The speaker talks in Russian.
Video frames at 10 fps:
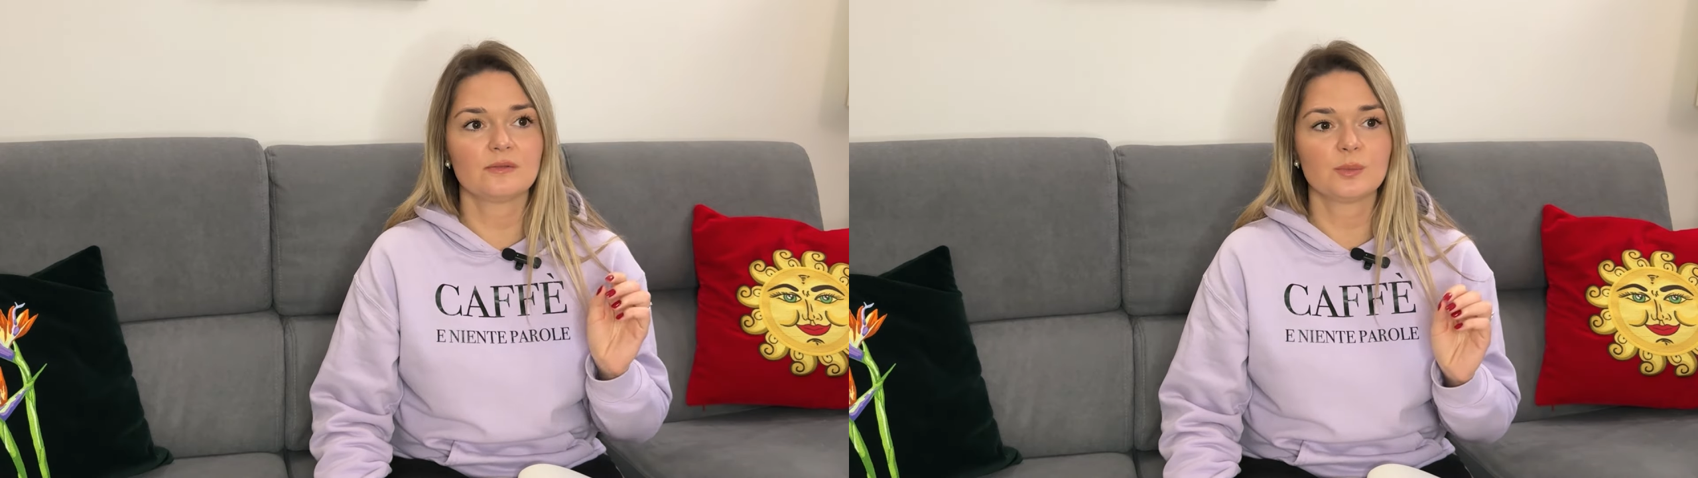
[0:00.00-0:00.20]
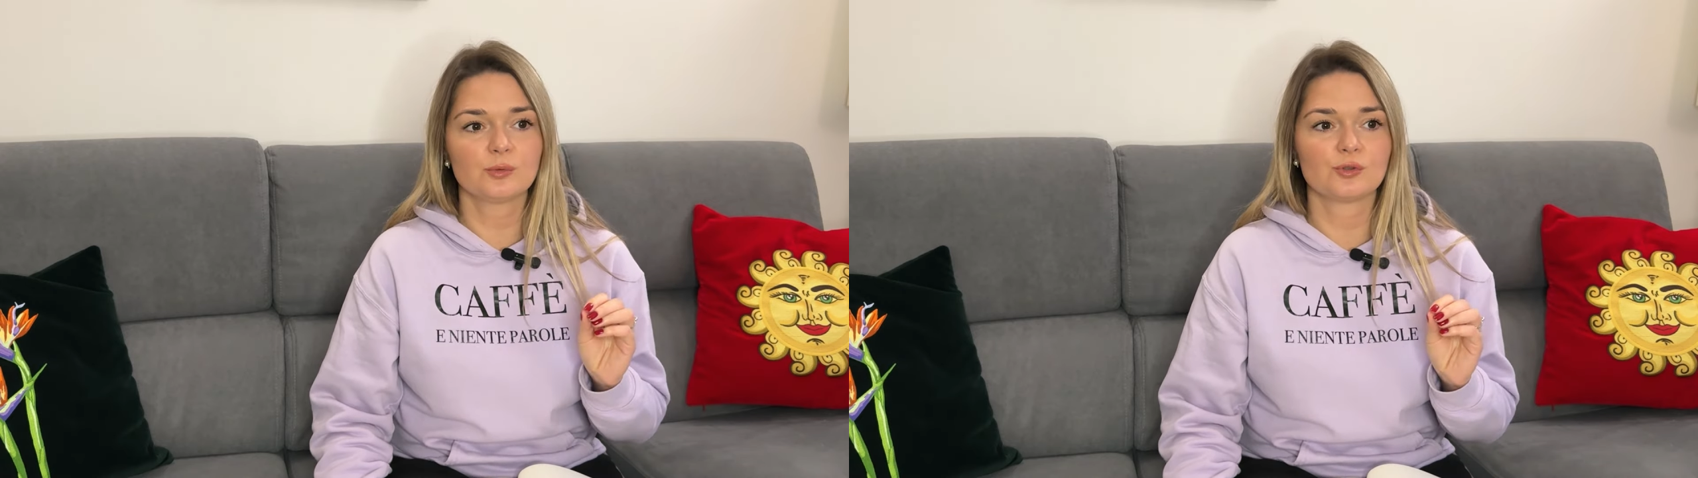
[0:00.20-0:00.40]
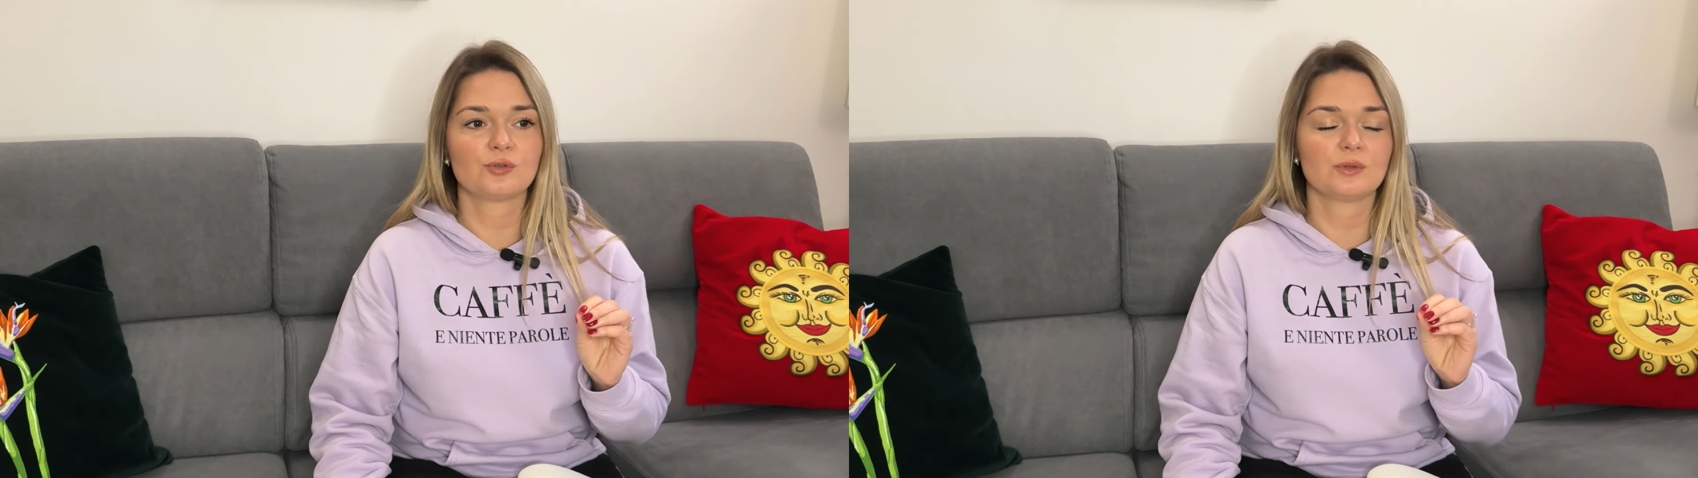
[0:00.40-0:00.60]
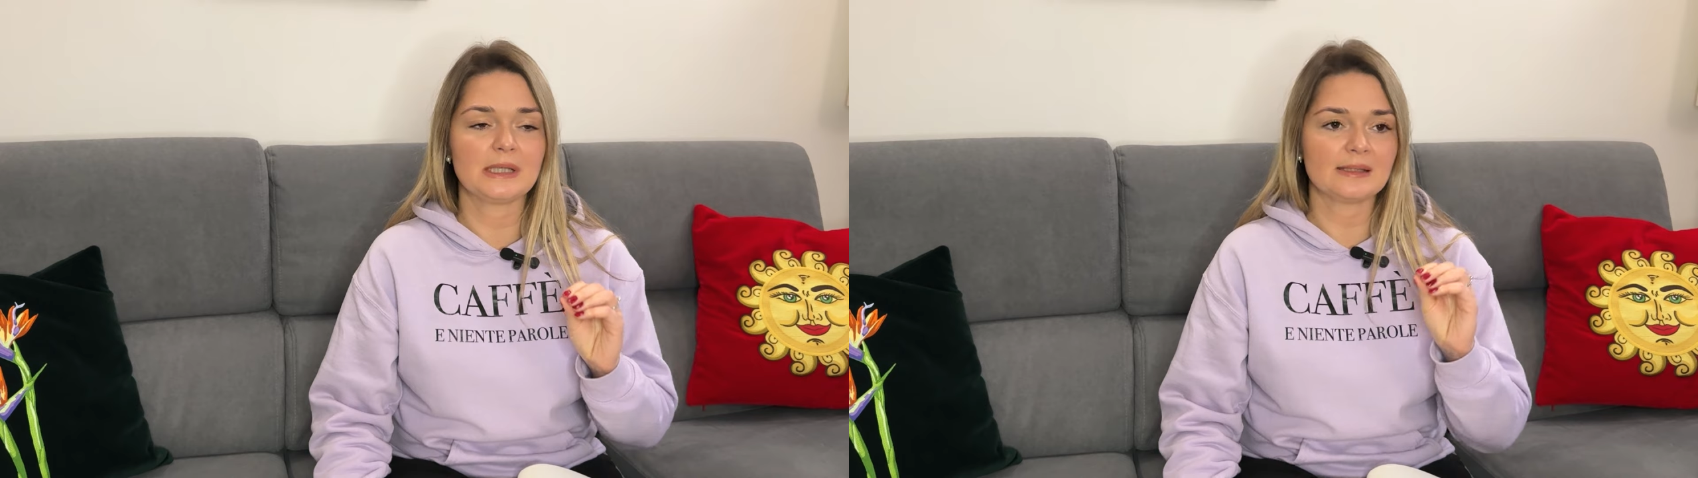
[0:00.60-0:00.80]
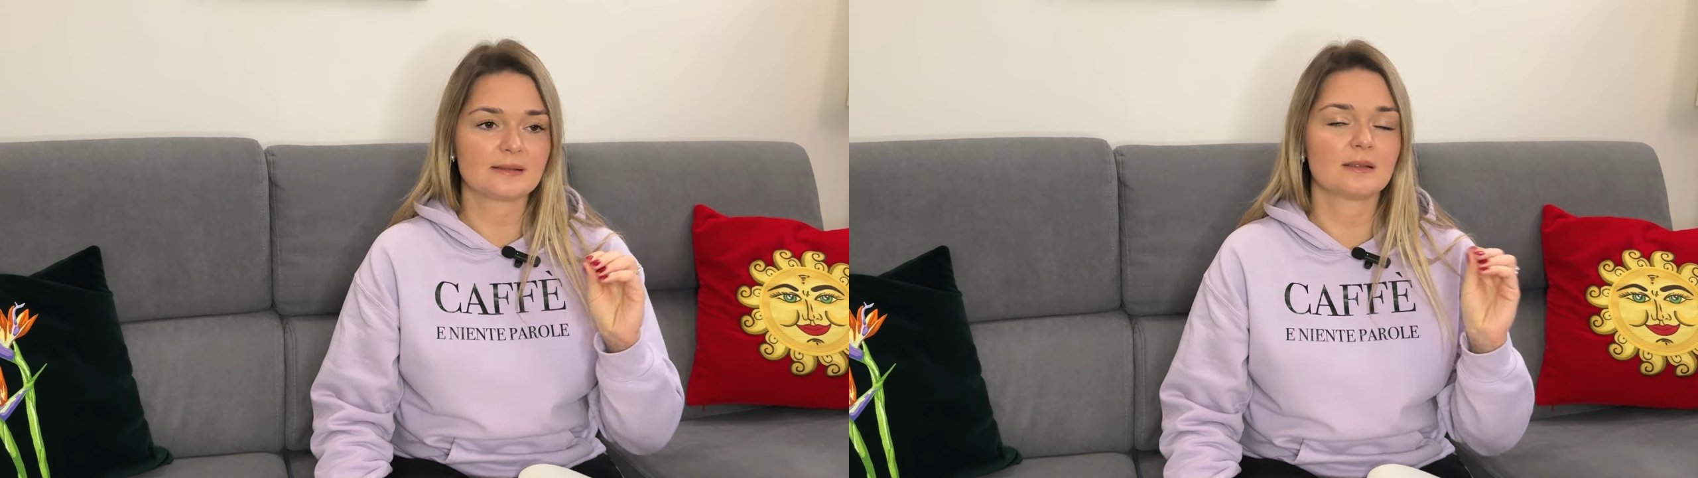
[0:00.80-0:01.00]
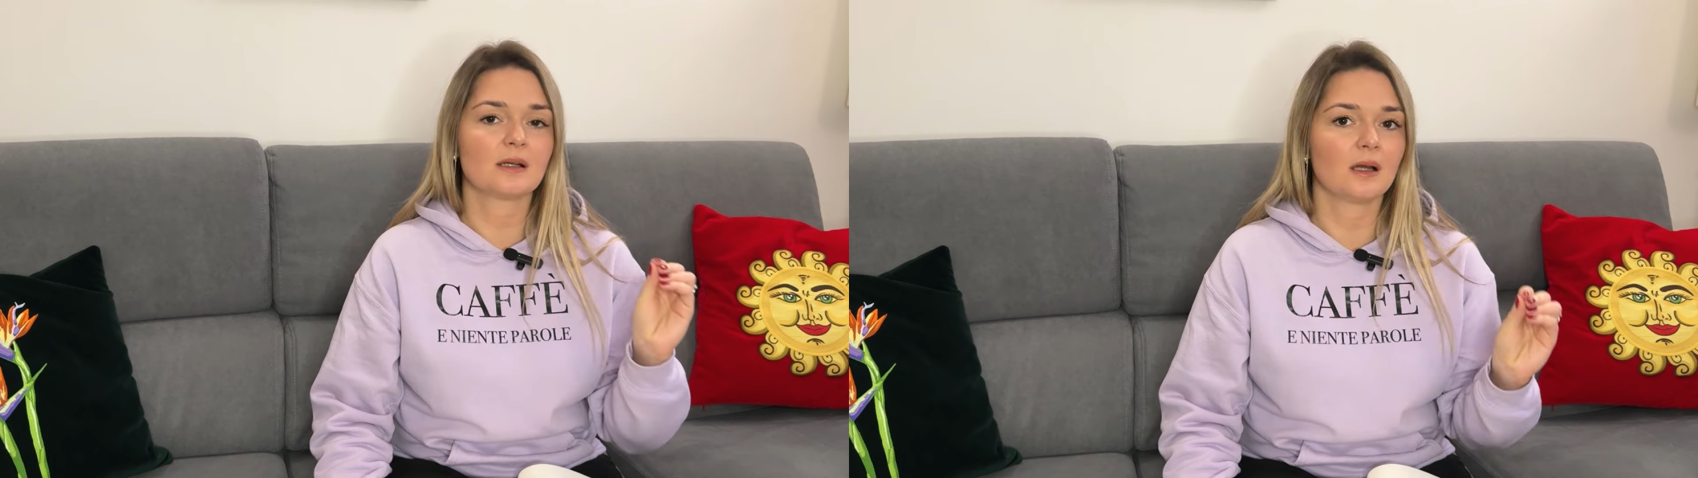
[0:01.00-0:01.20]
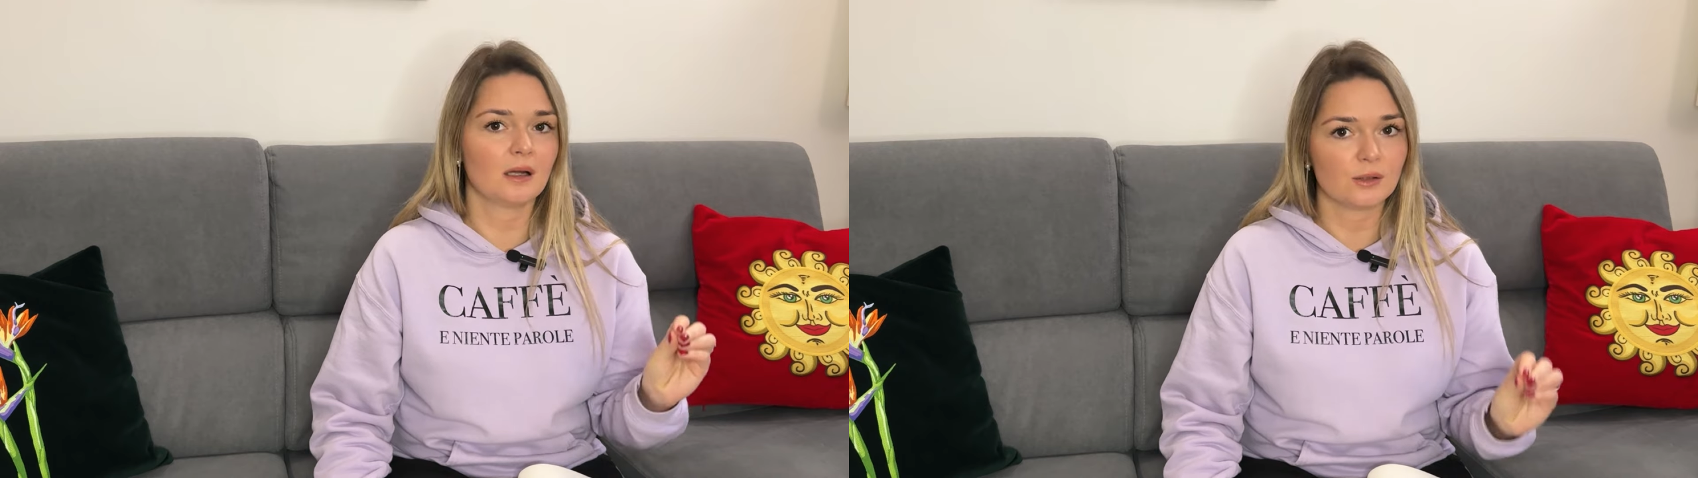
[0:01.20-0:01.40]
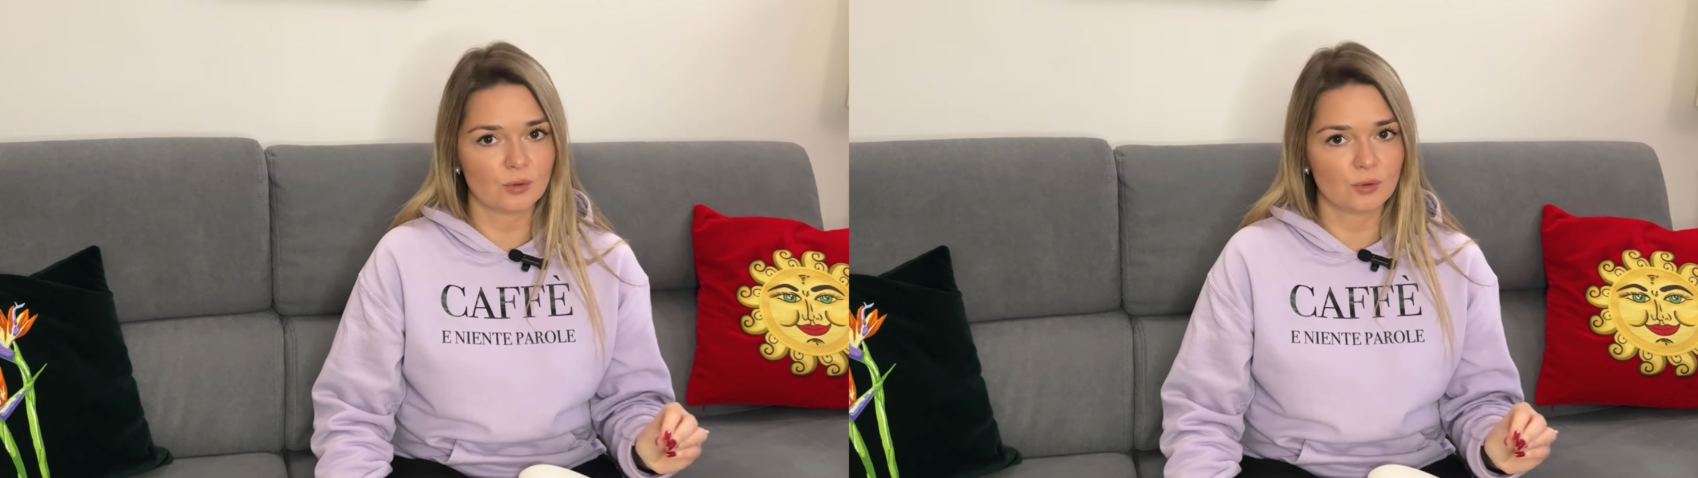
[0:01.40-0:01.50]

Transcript: выпущу несколько